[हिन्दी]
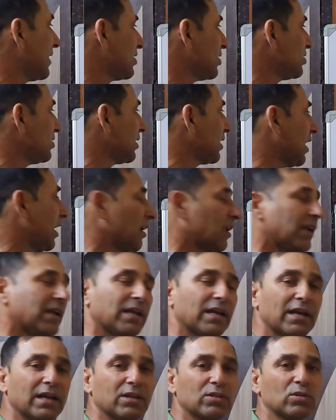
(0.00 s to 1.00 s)
मैचेज निकाल
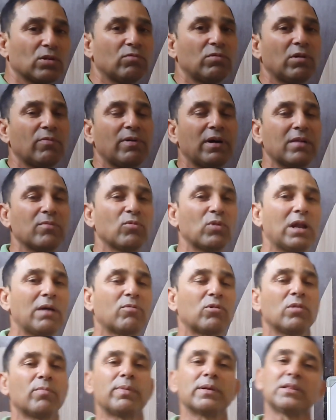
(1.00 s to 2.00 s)
रहे हैं तो वो फार्मूला
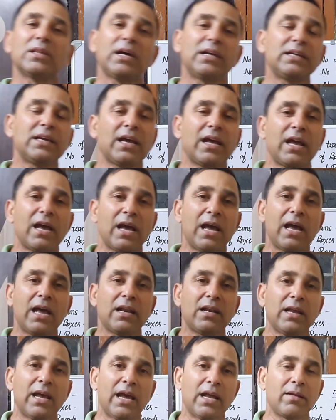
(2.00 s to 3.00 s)
आपको पता ही है
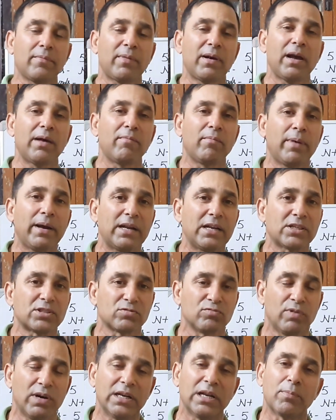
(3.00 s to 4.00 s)
एन एन
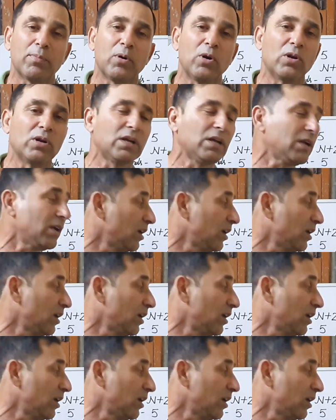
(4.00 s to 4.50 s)
माइनस वन अपॉन